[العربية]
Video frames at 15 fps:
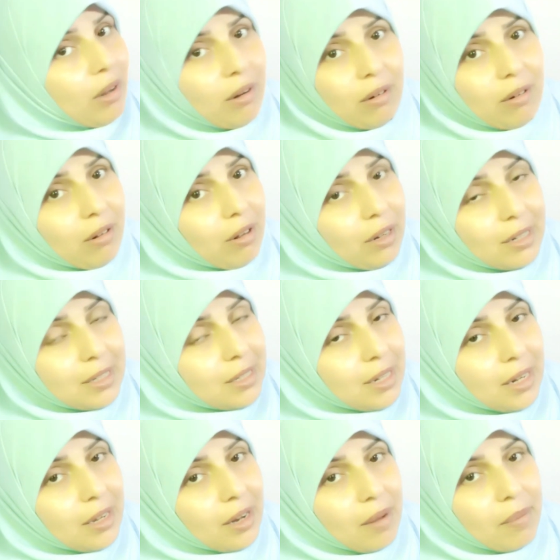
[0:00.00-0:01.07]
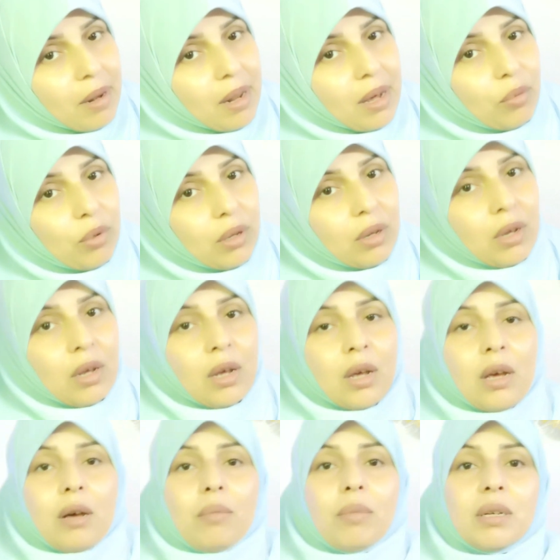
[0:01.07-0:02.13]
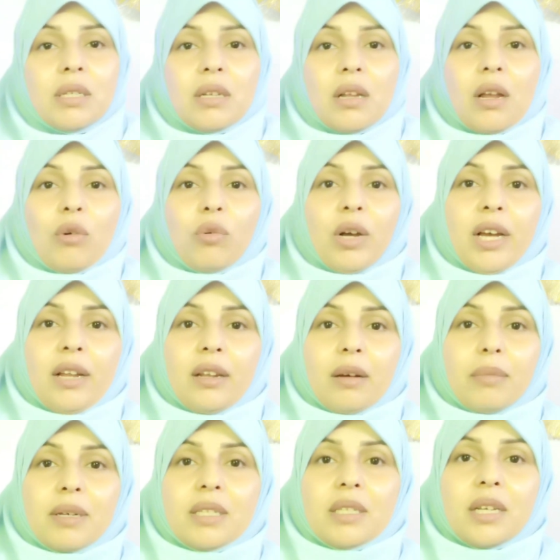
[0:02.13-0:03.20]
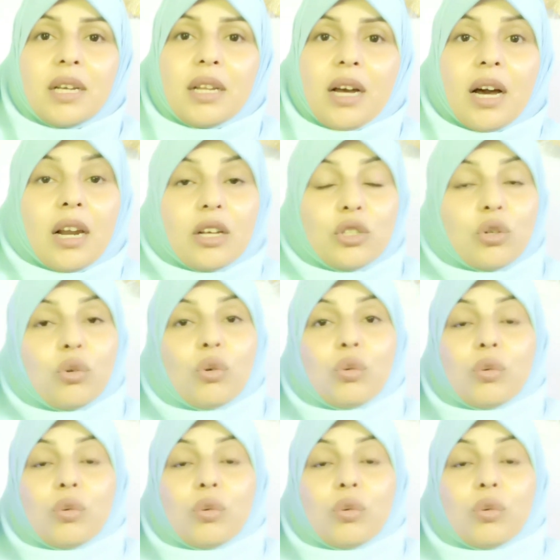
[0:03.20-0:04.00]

الله الازدال ده جميل قوي بس لو احنا بصينا على شروط